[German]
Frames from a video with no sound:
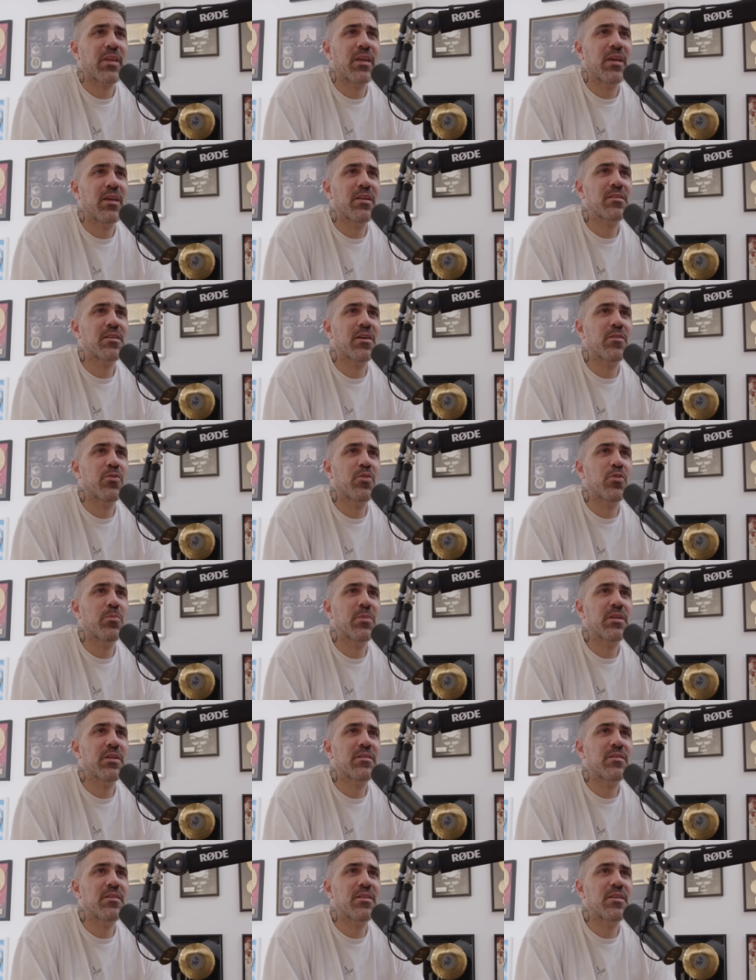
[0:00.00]
Interview
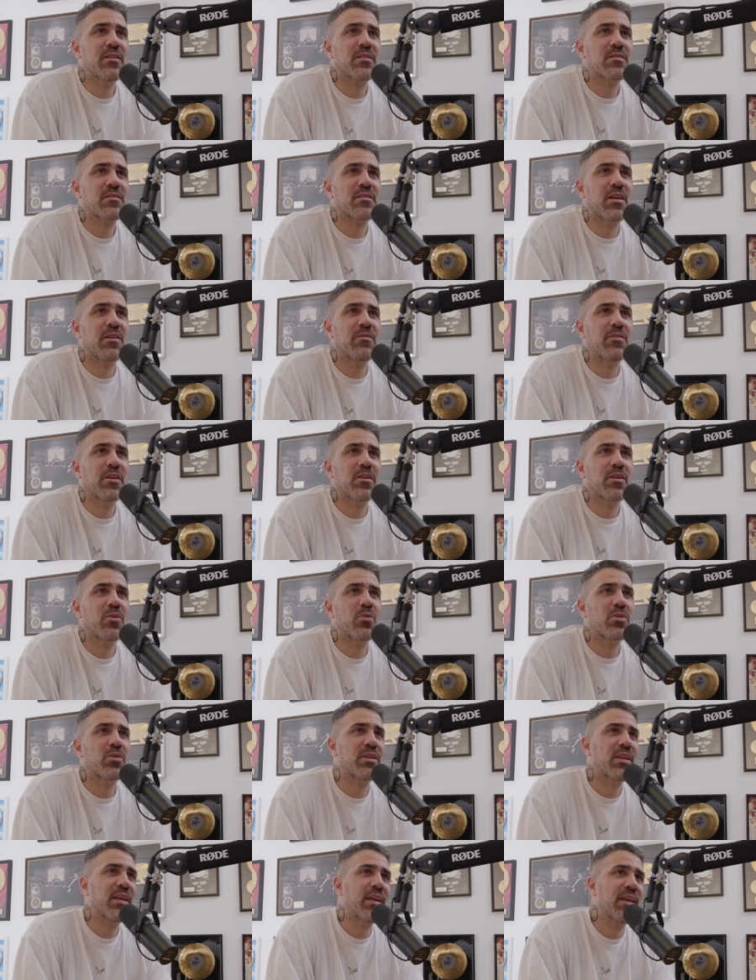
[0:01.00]
mit Tierstar wäre
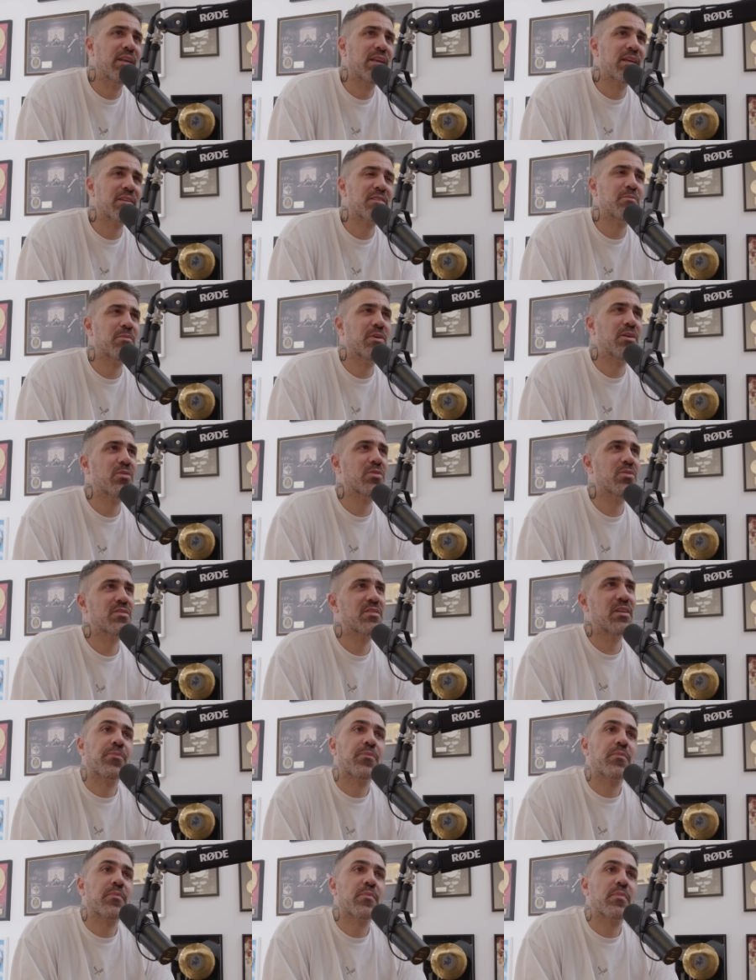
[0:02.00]
gut. Nee, lass mal auch
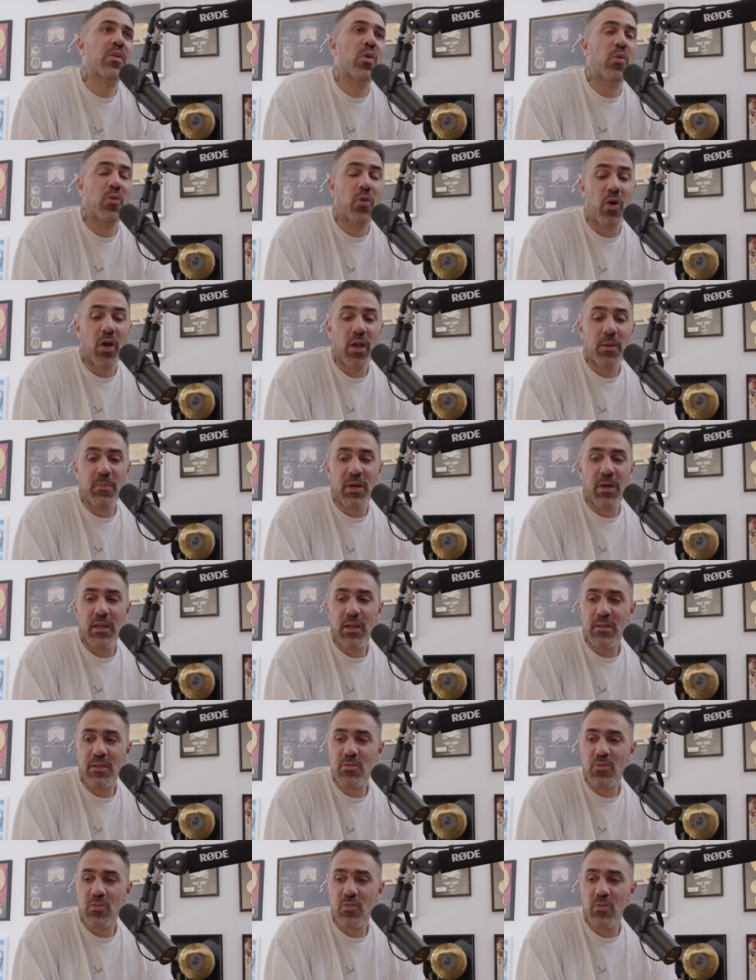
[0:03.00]
sein. Und noch einmal,
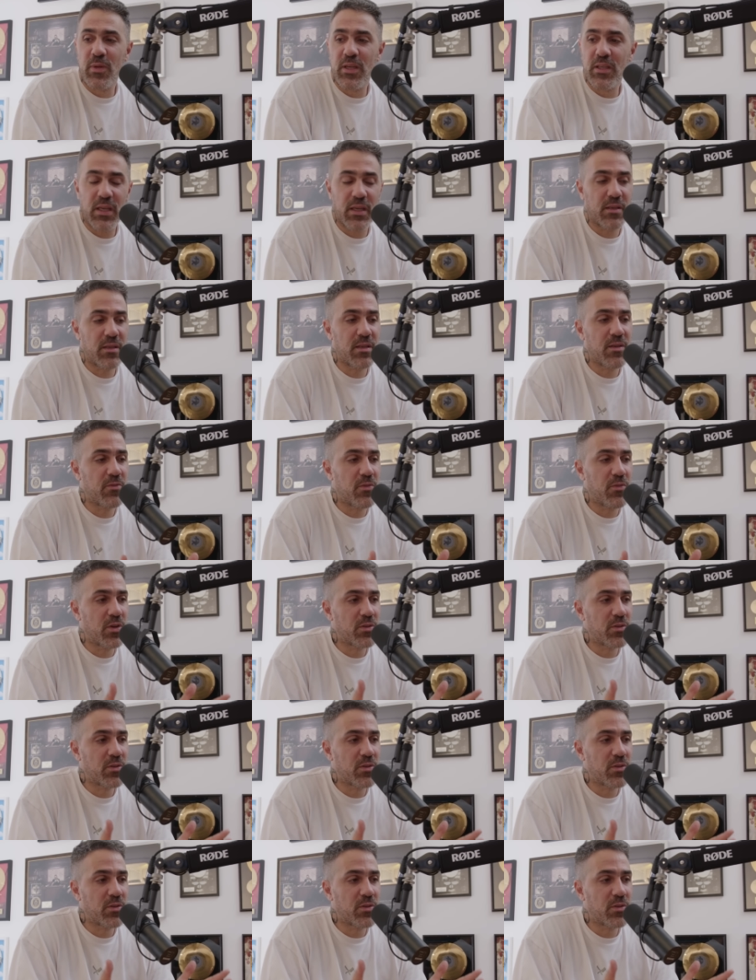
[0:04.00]
also guck mal, ihr, ihr wollt